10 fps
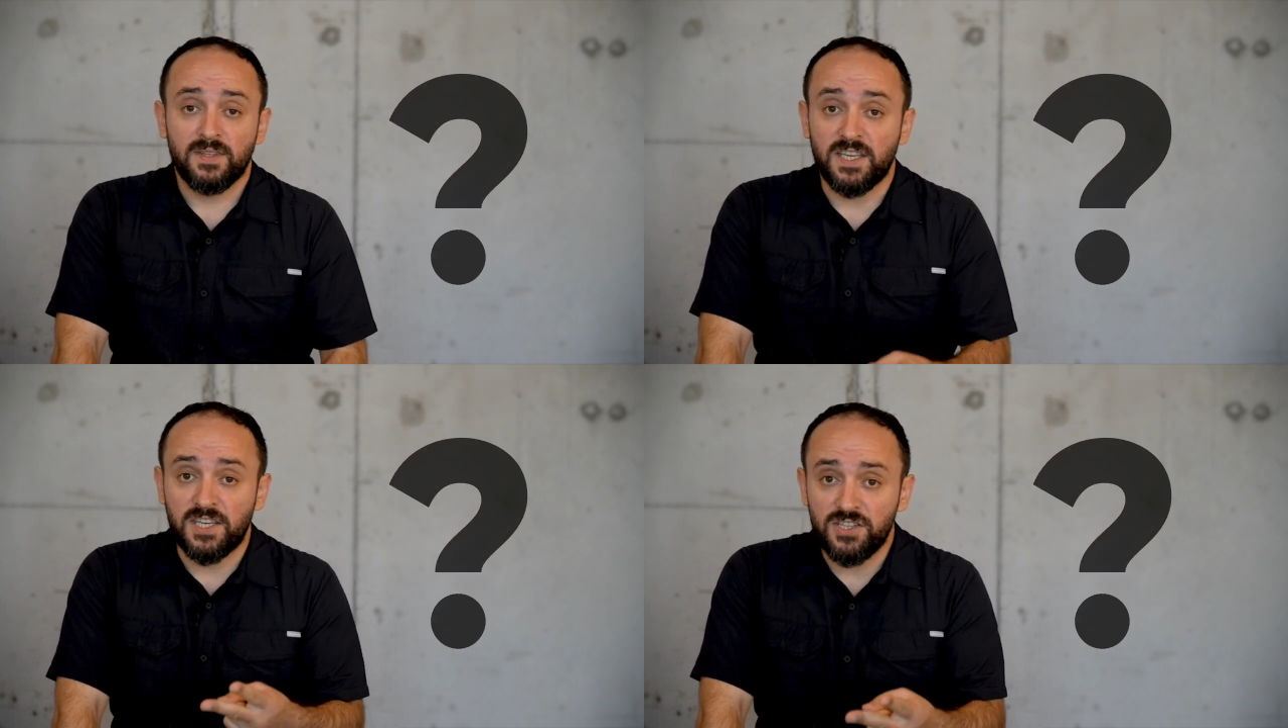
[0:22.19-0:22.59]

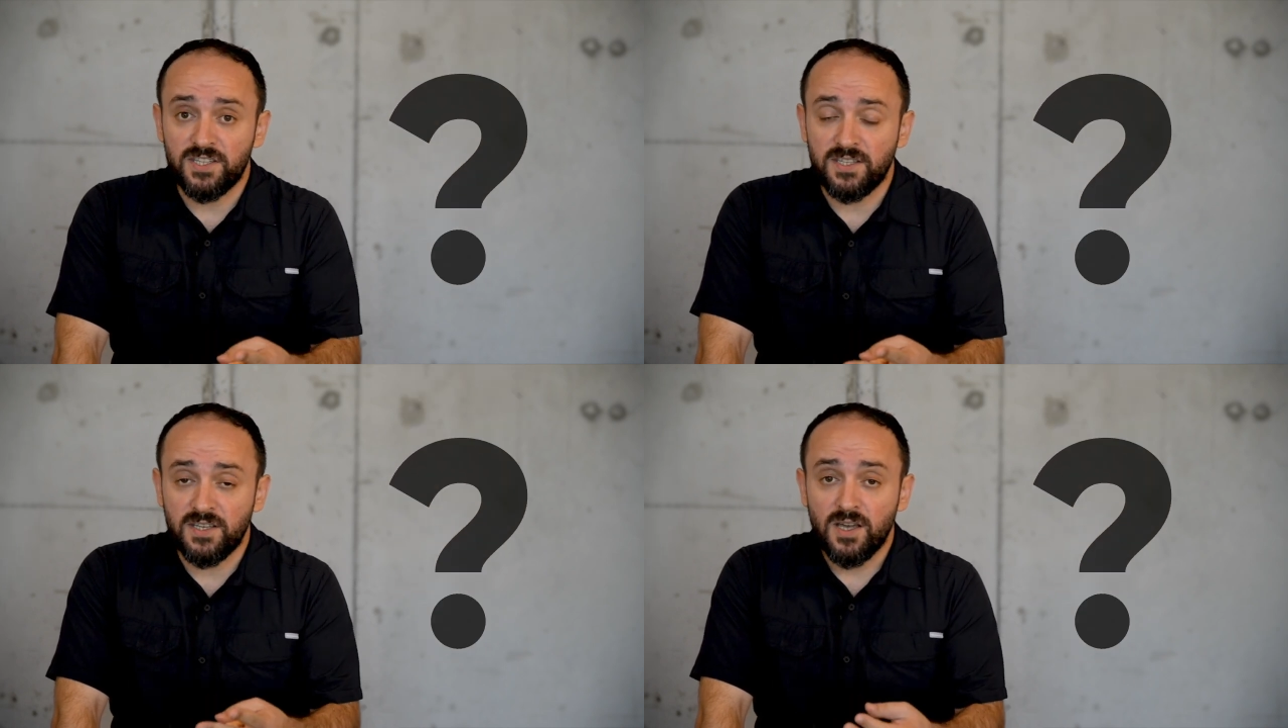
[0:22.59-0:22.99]

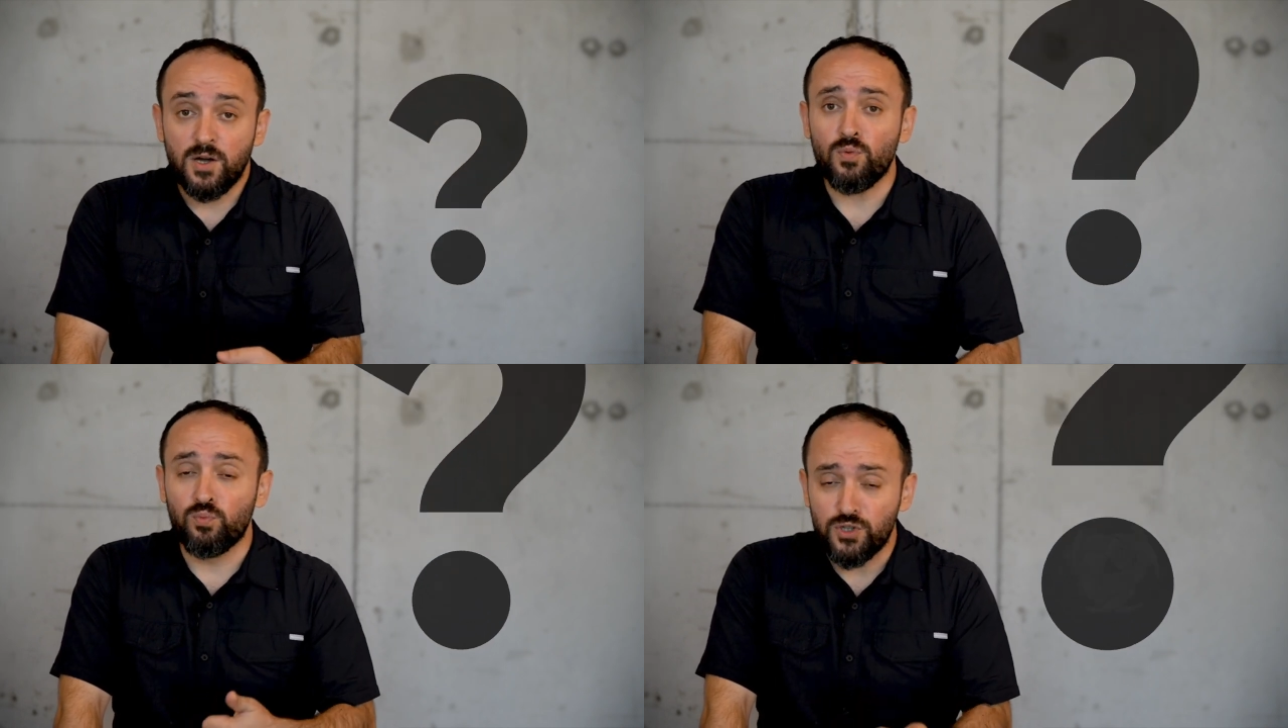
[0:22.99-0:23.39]
İkincisi
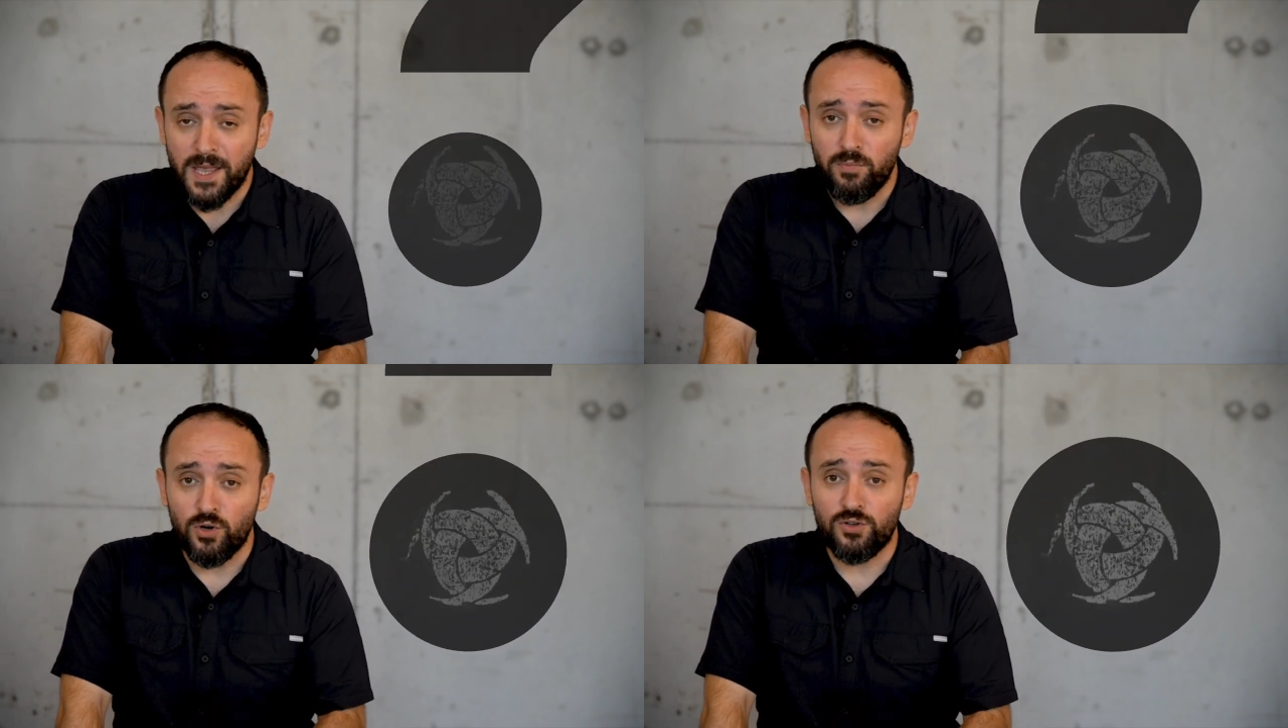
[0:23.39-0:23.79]
bu
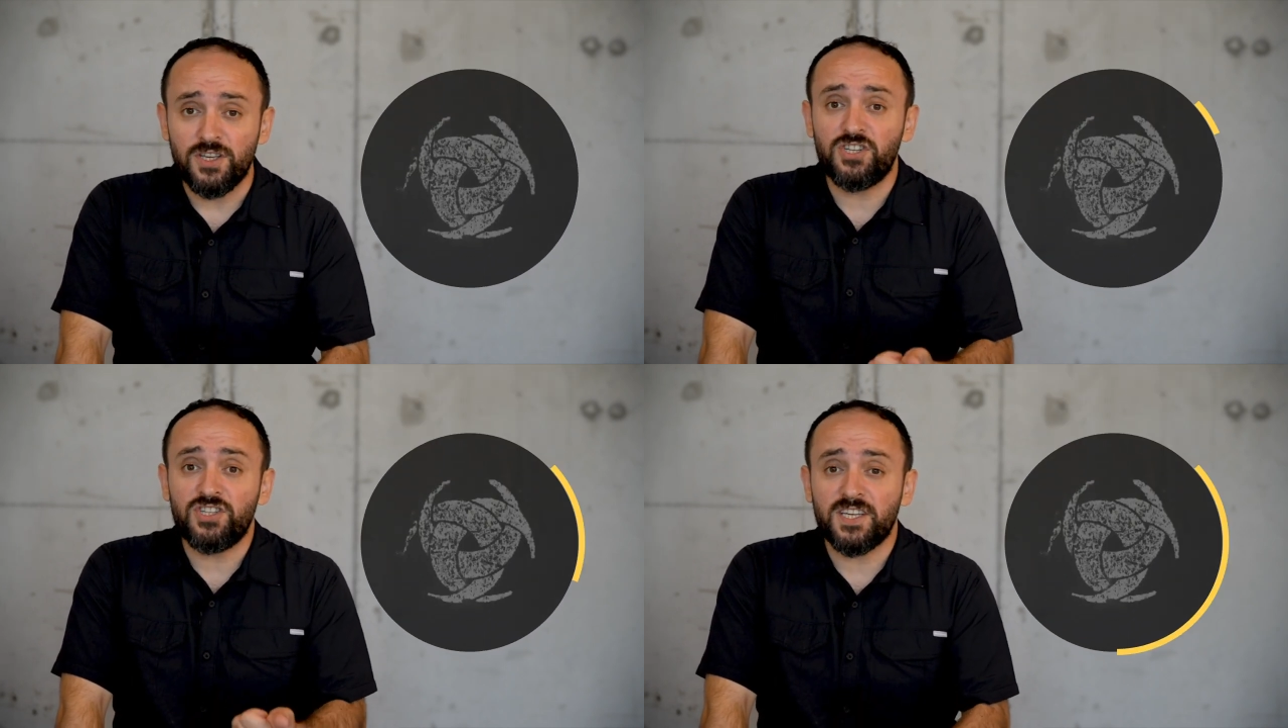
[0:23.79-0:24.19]
sembolün
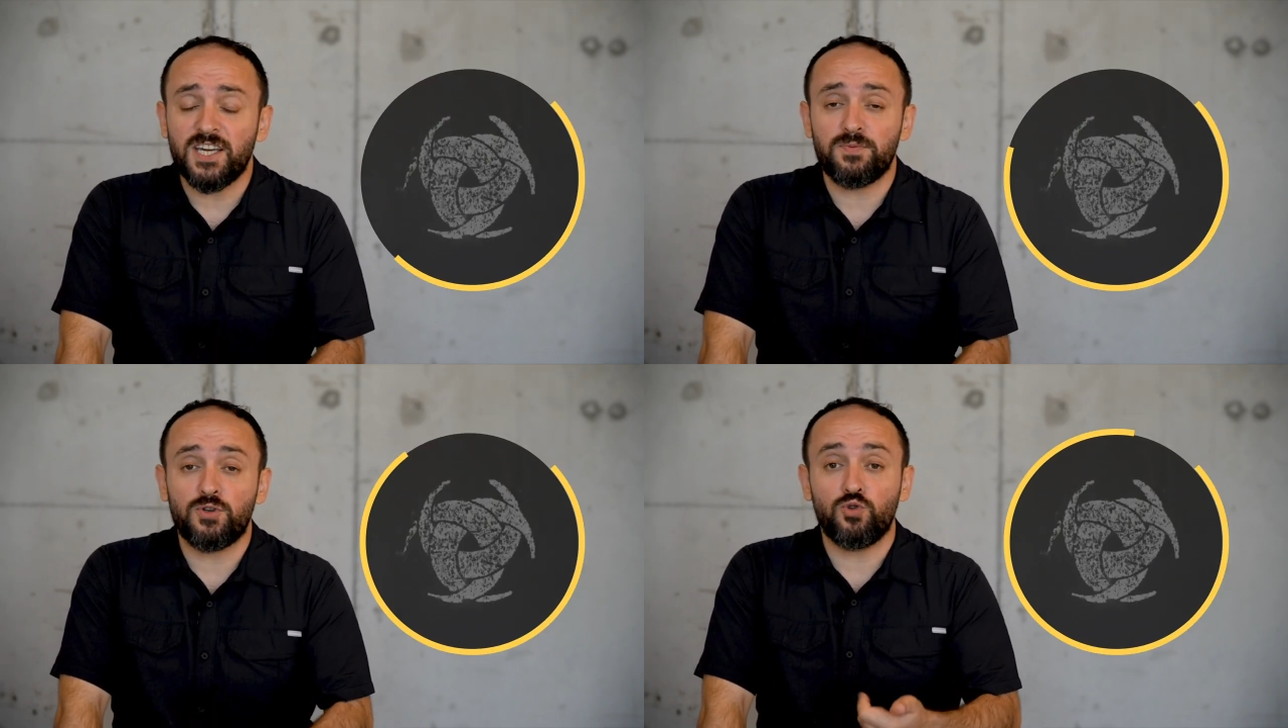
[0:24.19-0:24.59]
iç içe
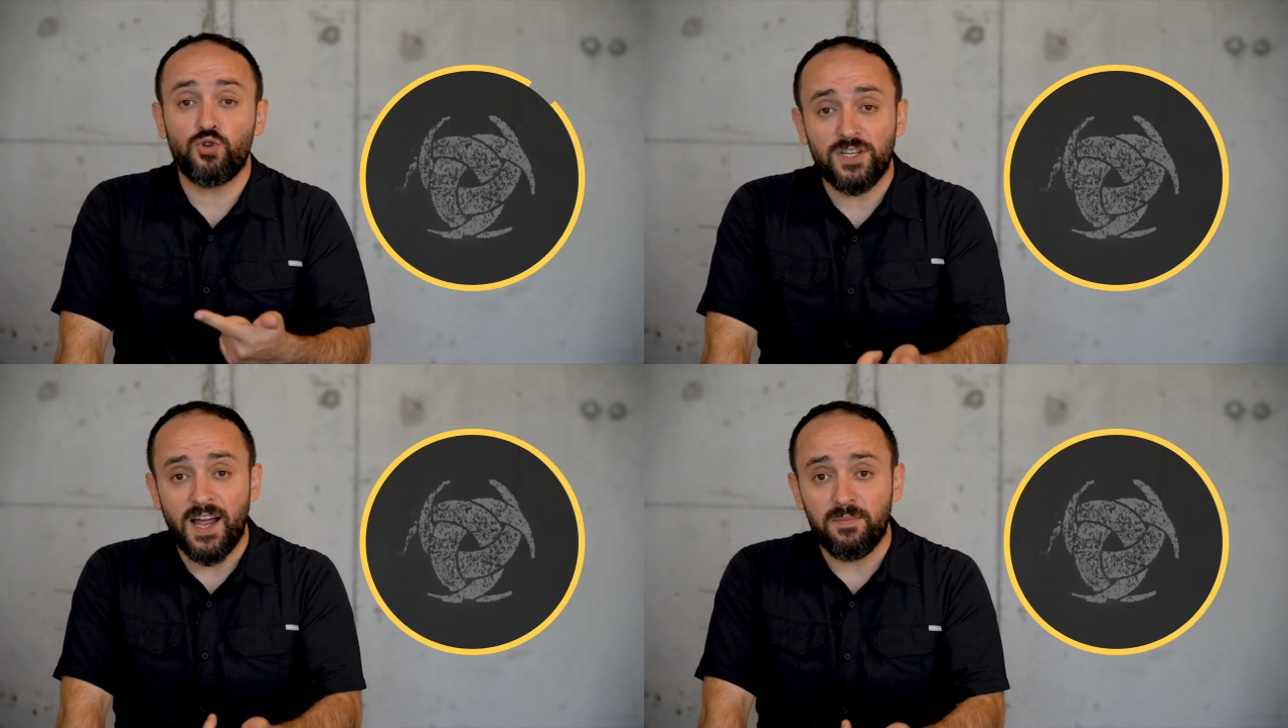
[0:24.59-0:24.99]
geçmiş
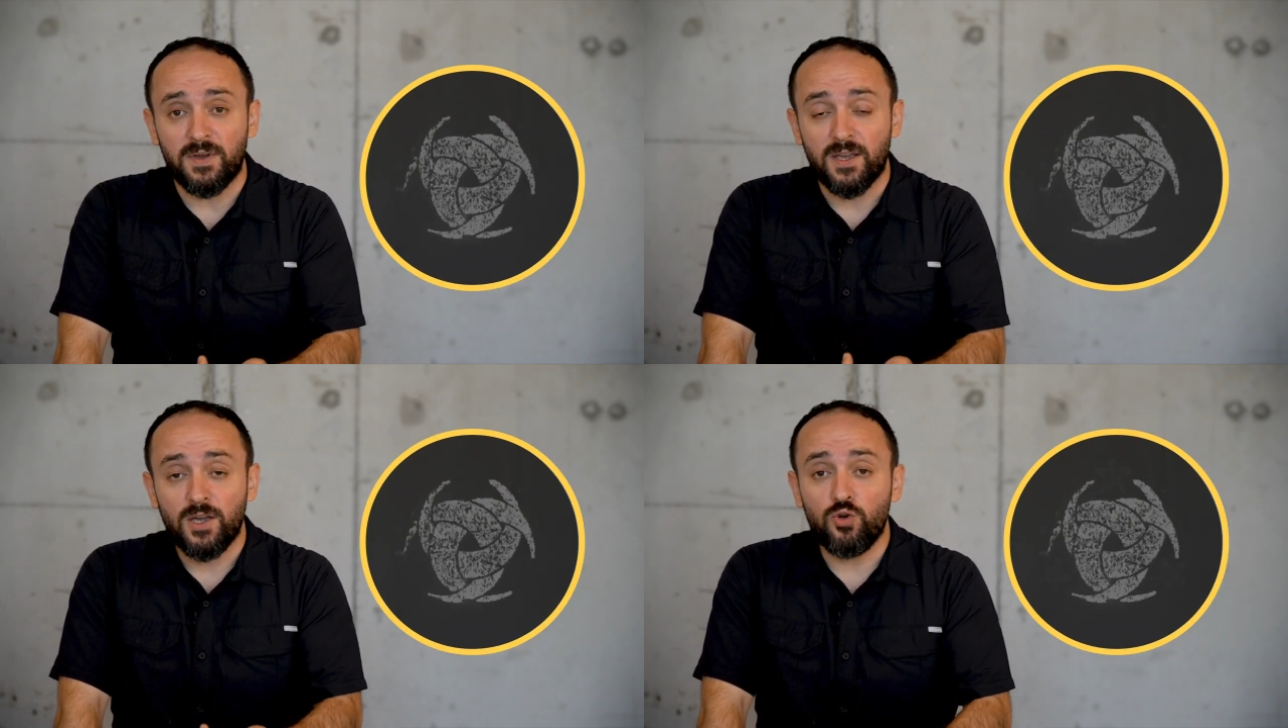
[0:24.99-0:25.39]
üç hilal mi,